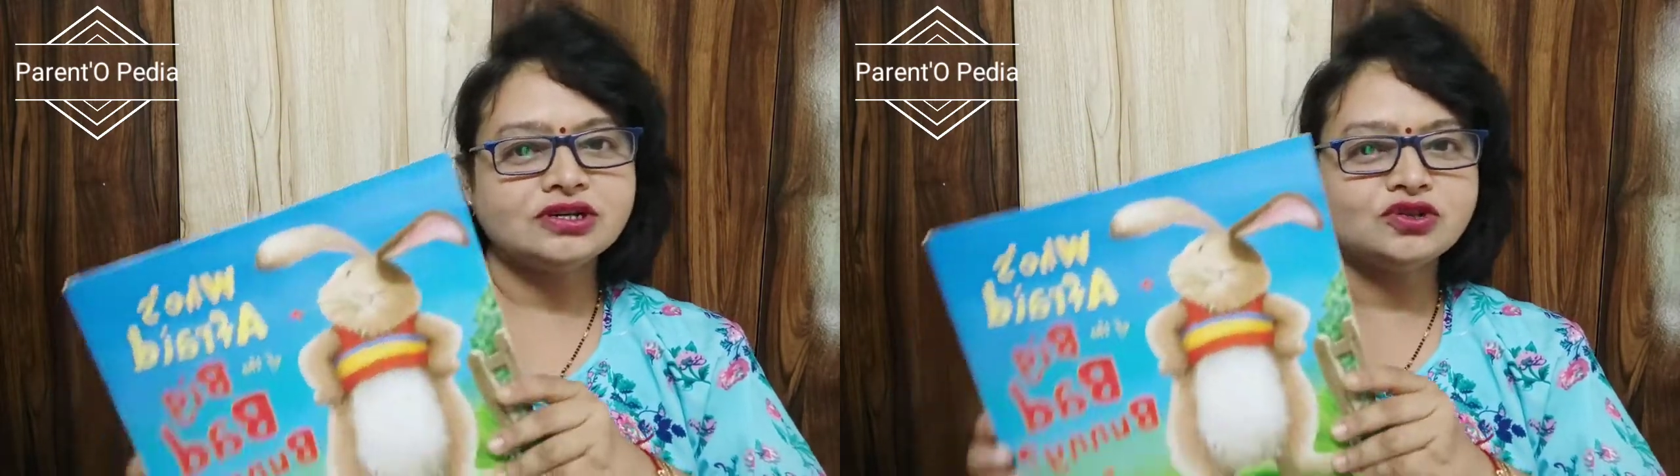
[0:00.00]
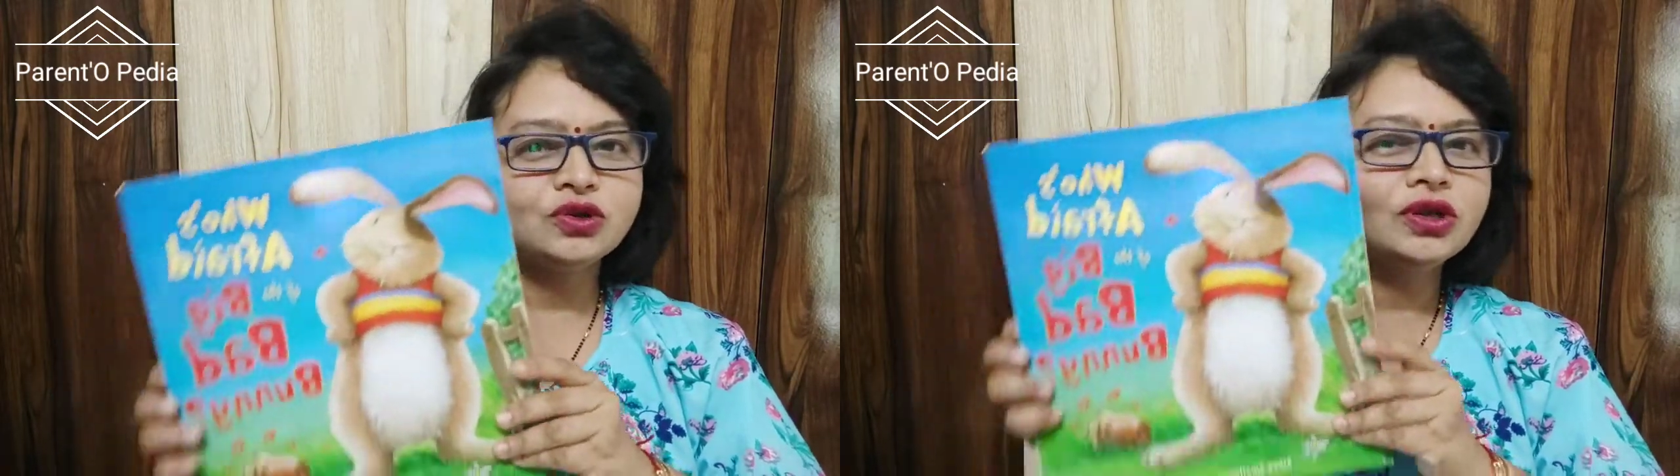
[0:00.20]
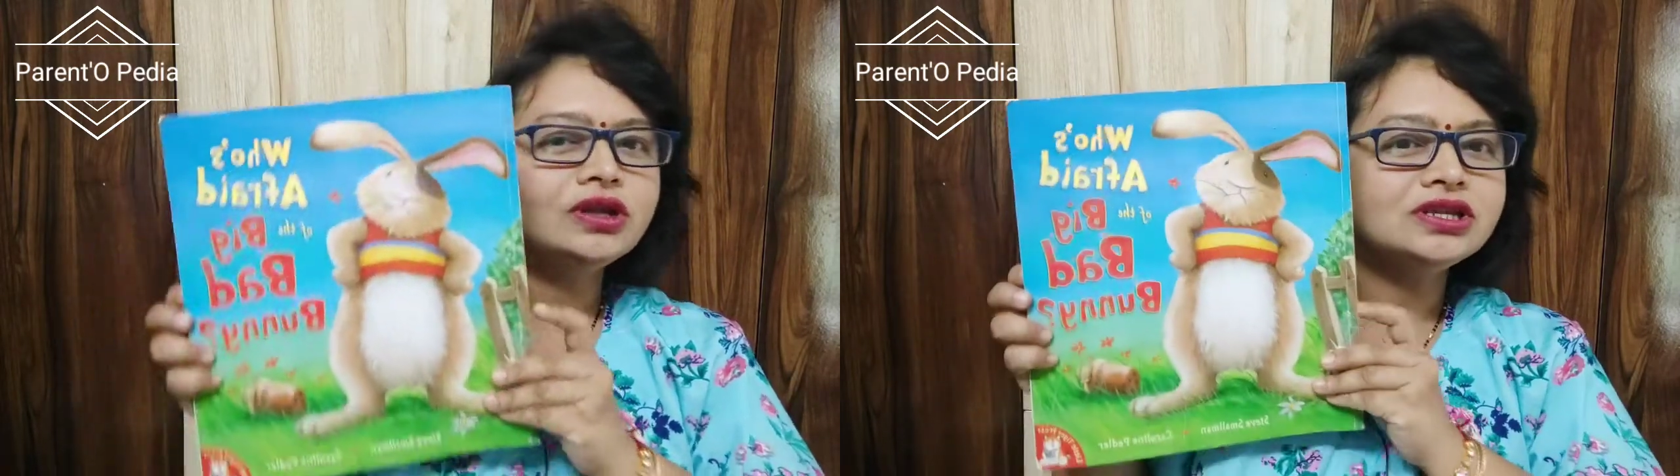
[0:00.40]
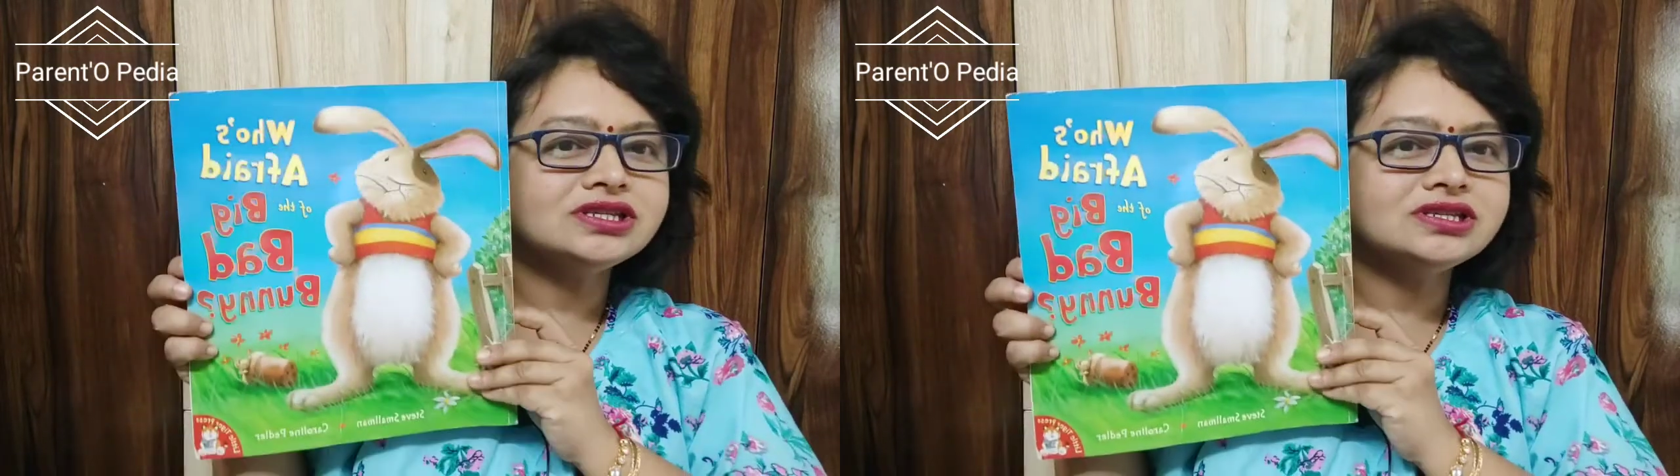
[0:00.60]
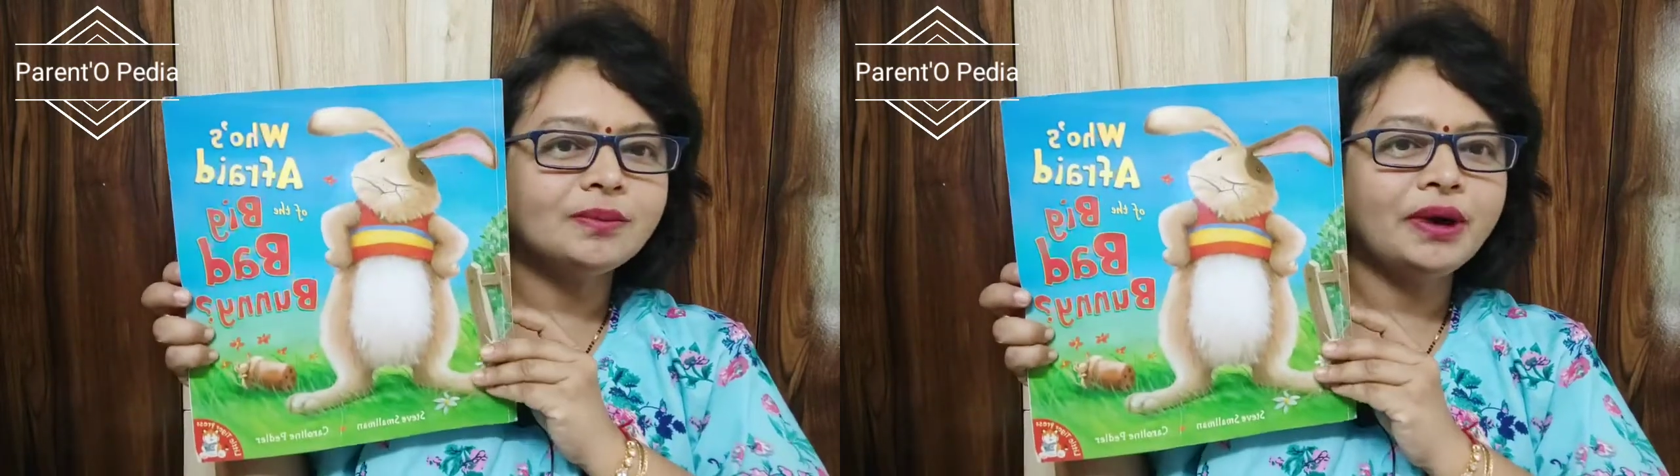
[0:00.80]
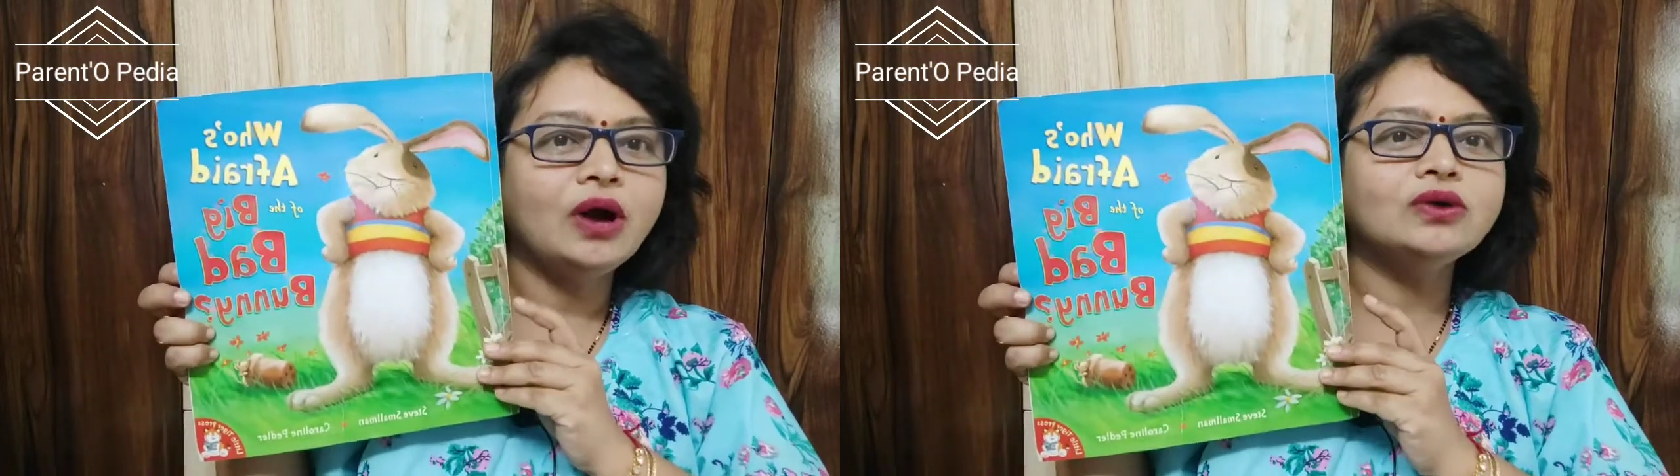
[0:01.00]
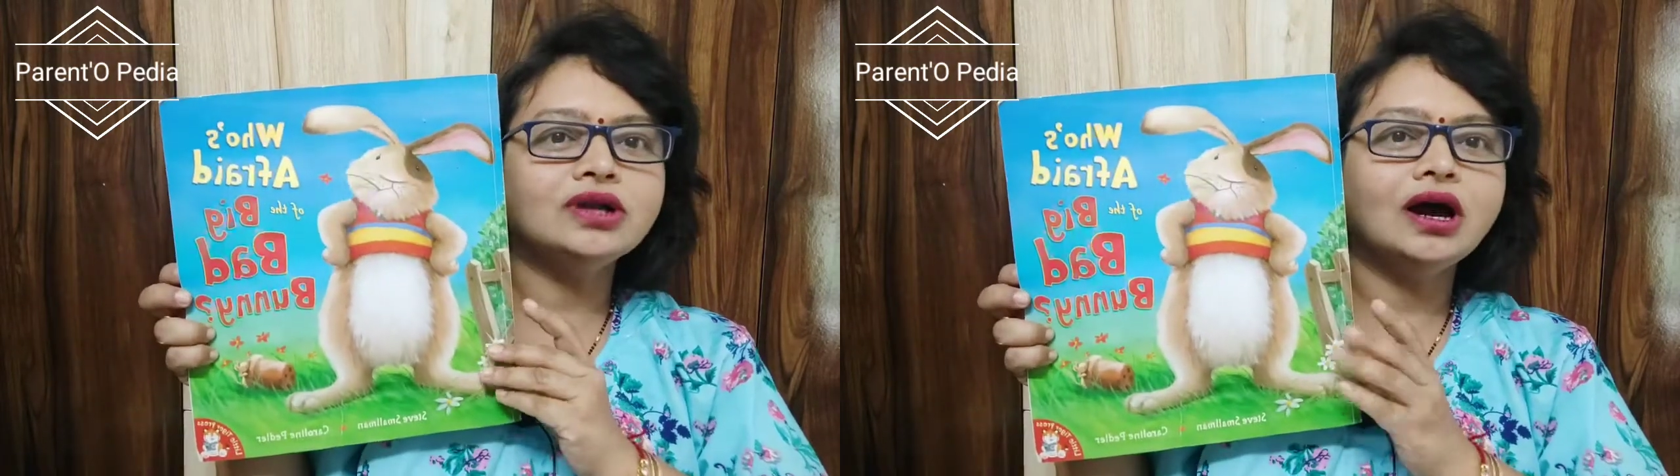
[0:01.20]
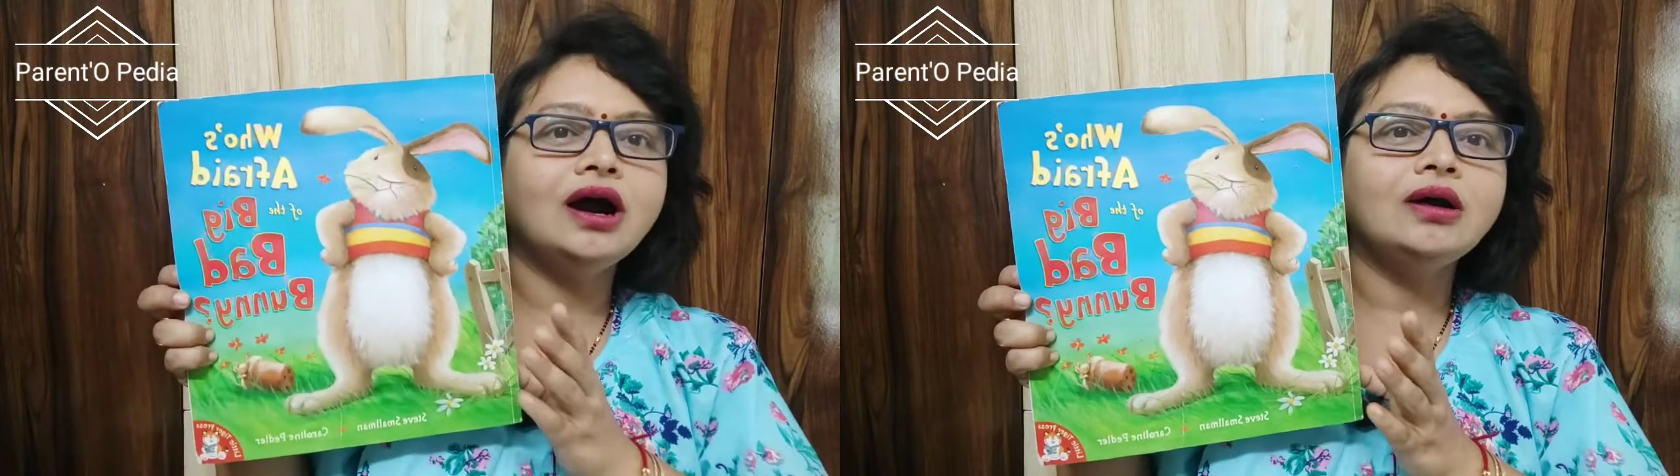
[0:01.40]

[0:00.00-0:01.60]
कर सकते हो दिस इज़ अबाउट